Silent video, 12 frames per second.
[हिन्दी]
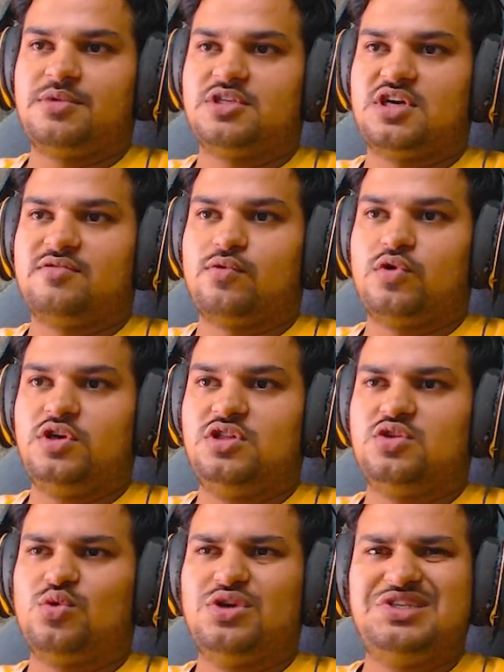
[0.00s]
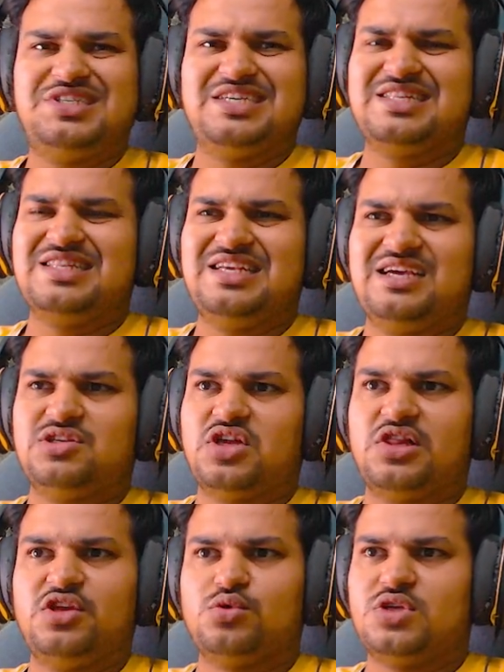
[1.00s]
साफ़ हो गई थोड़ी सी गंदी है
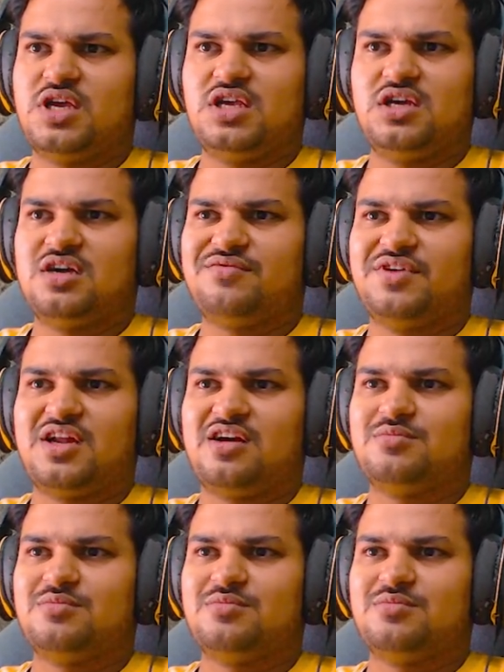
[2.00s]
जल्दी हो जाएगी काफ़ी आराम